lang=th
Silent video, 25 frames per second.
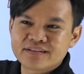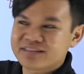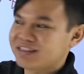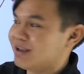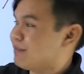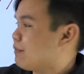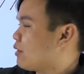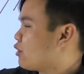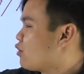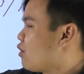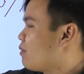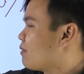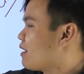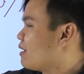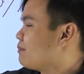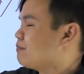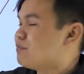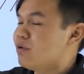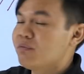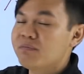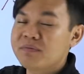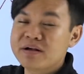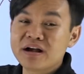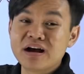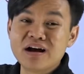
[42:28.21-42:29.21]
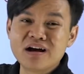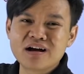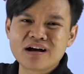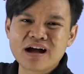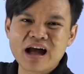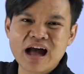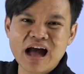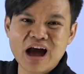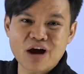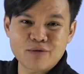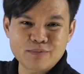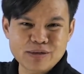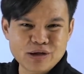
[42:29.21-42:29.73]
แต่มารวมกันปุ๊บเงื้อ
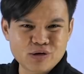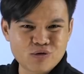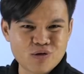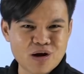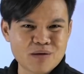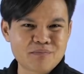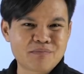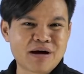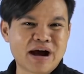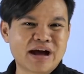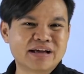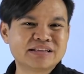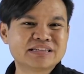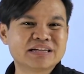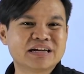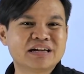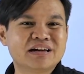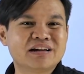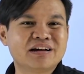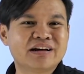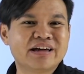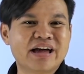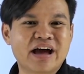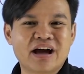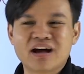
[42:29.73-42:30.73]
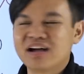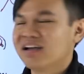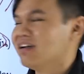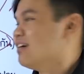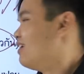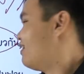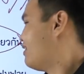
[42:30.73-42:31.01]
งะอ้าวมีความหมายเฉยเลยอ่ะ